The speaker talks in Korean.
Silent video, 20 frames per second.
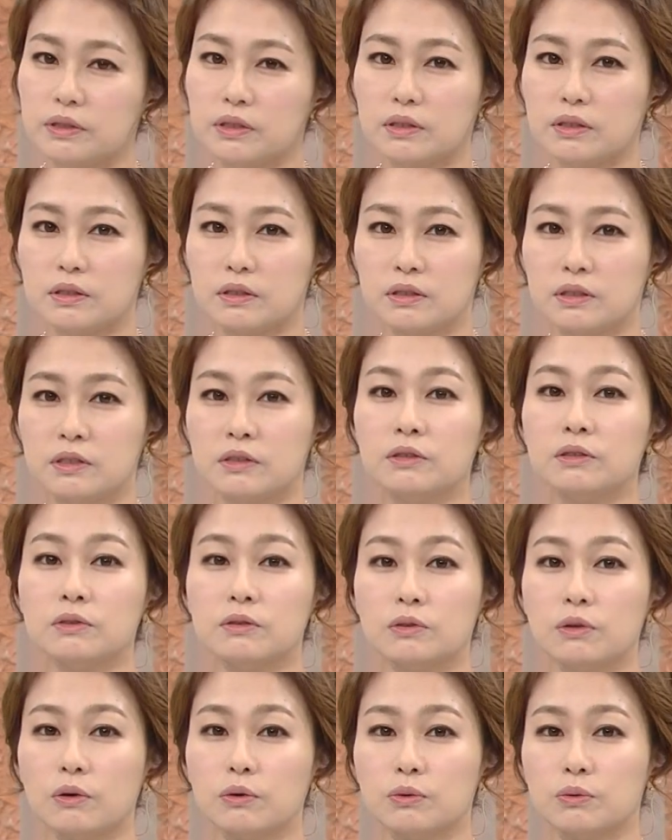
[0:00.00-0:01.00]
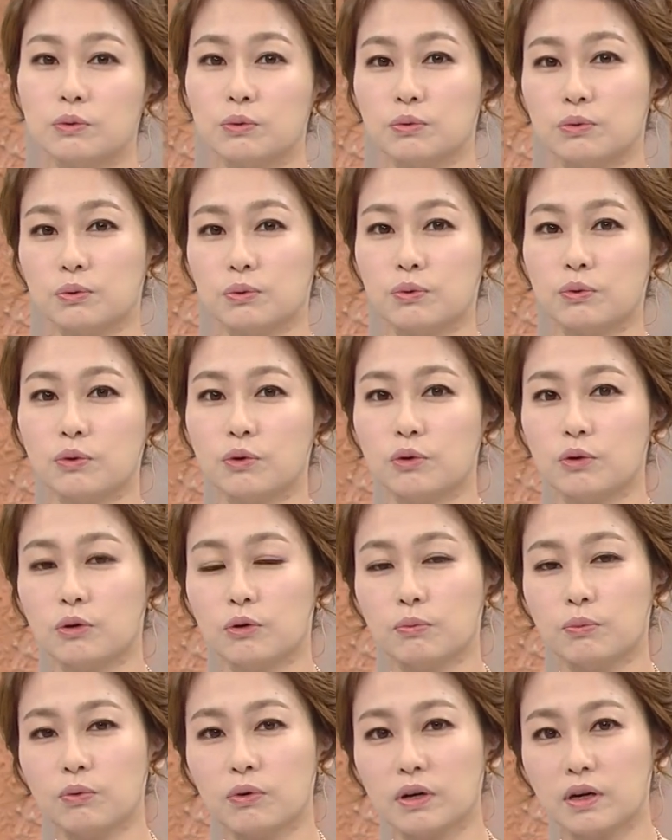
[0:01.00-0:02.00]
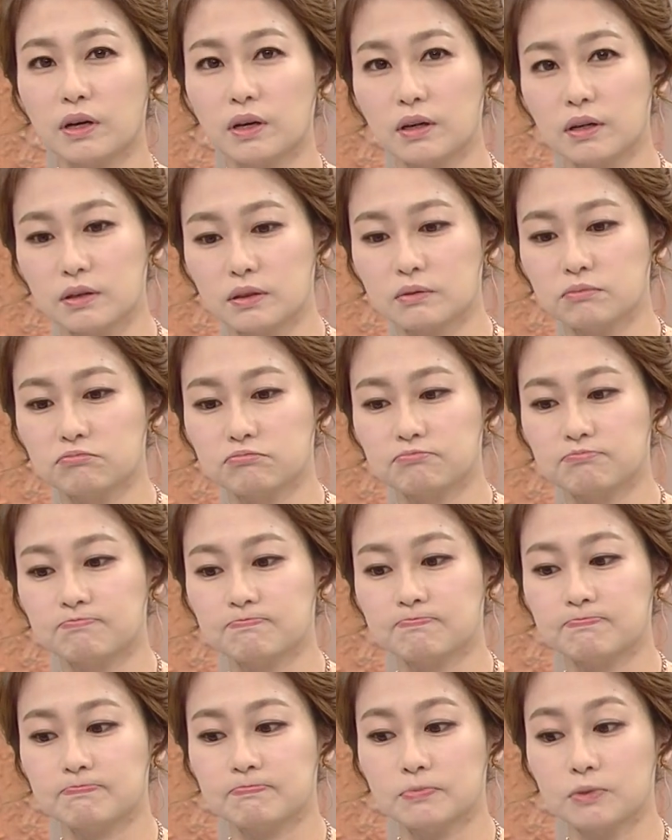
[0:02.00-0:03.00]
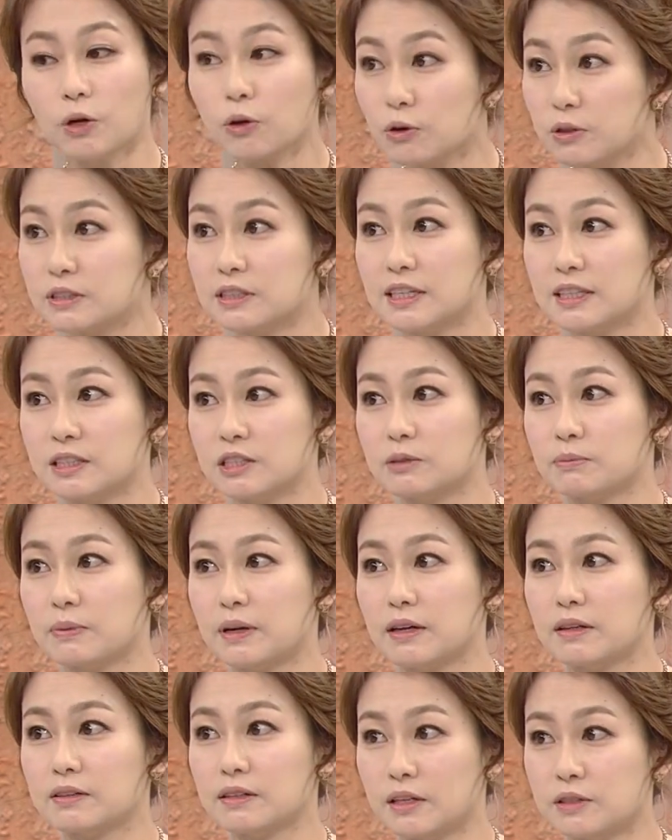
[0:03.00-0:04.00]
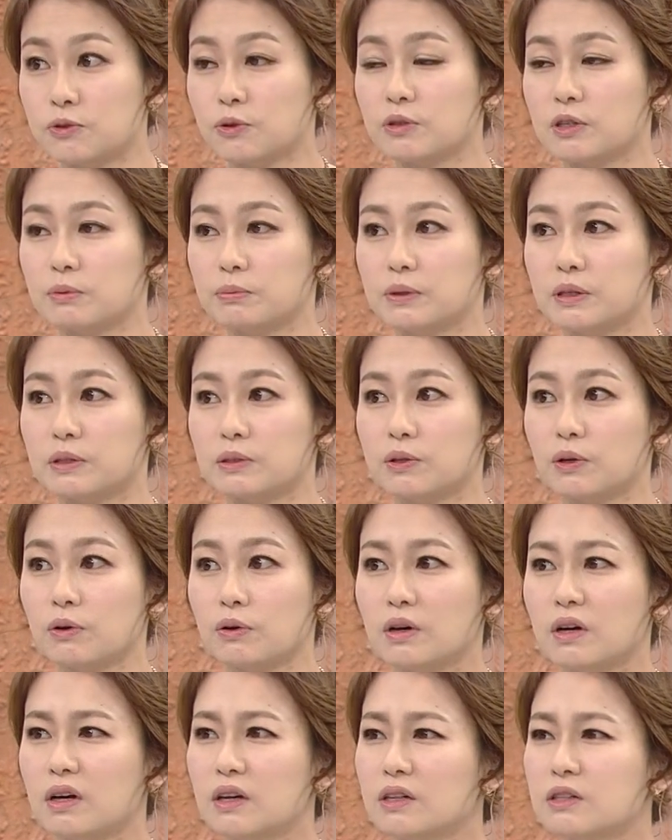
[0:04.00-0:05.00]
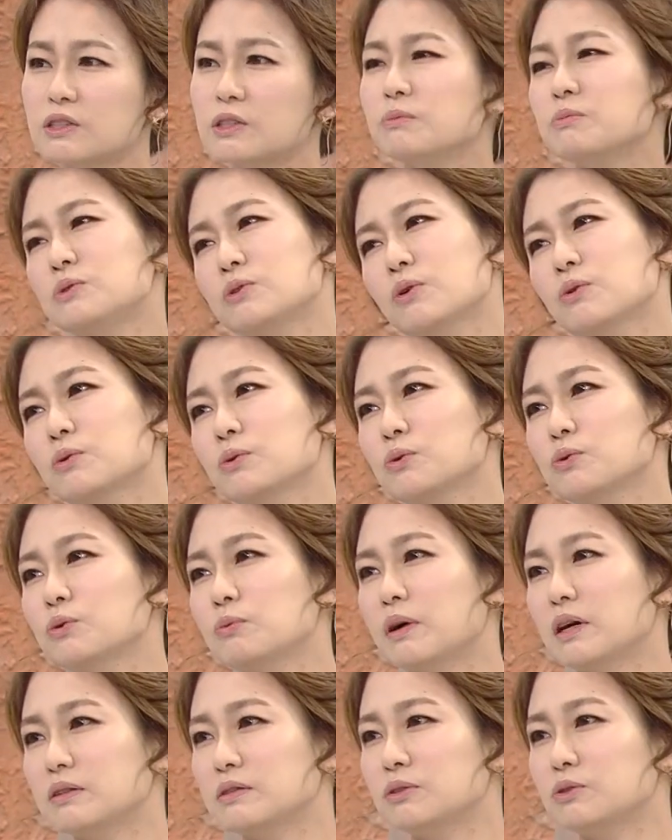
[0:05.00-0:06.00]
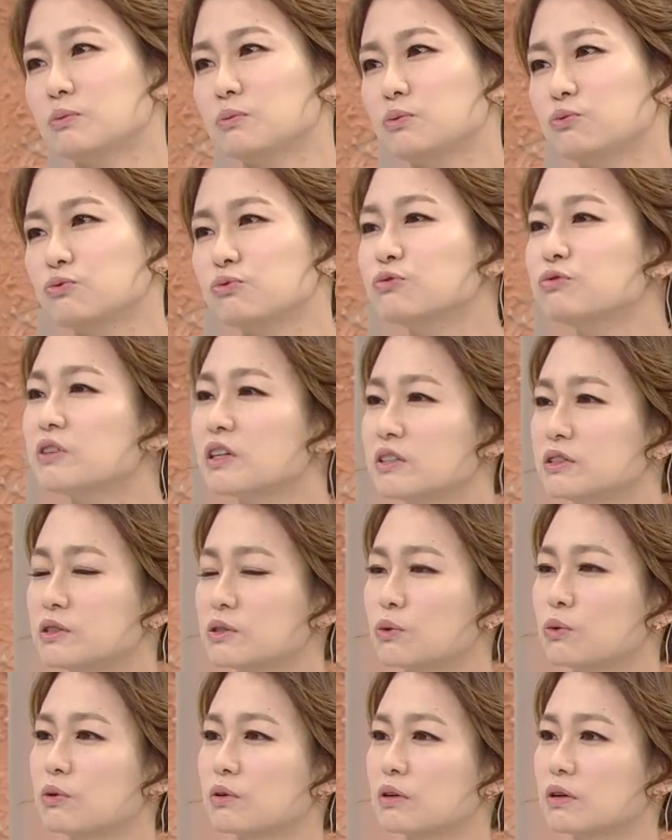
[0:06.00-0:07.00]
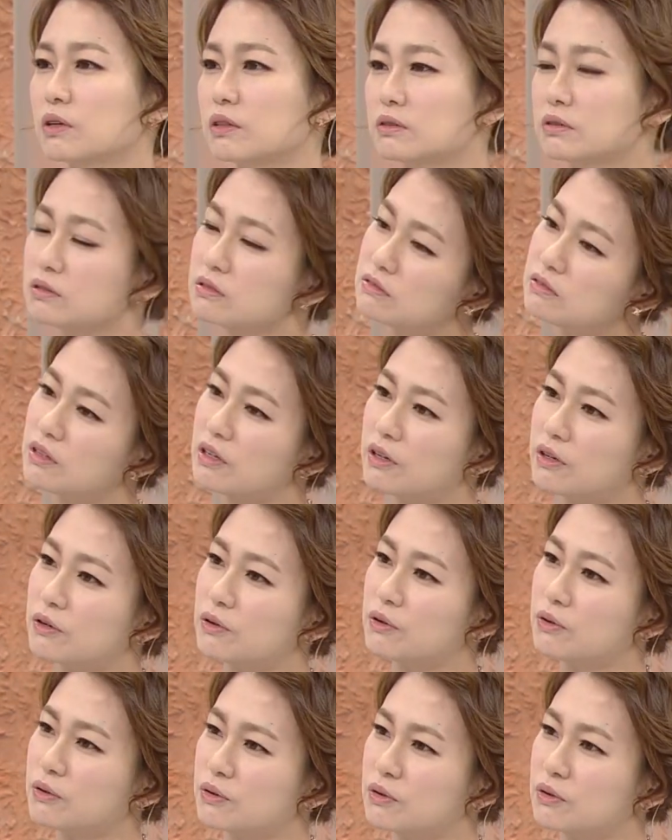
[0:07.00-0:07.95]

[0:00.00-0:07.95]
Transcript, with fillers: 이제 기능적으로도 뭔가 음, 떨어지겠지만 예전에 비해서 심적으로도 많이 음. 좀 우울하실 것 같은데요.